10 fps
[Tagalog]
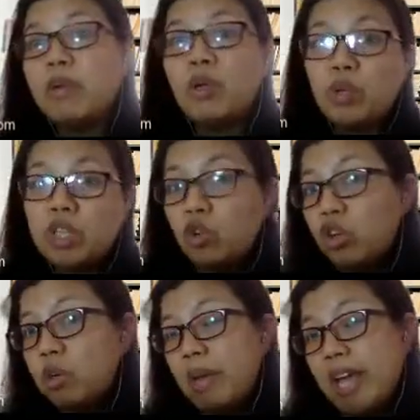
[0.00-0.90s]
by wind
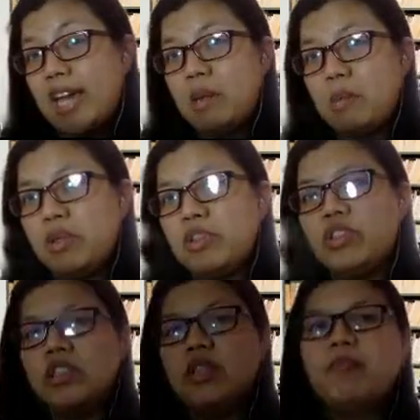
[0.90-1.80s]
or by animals.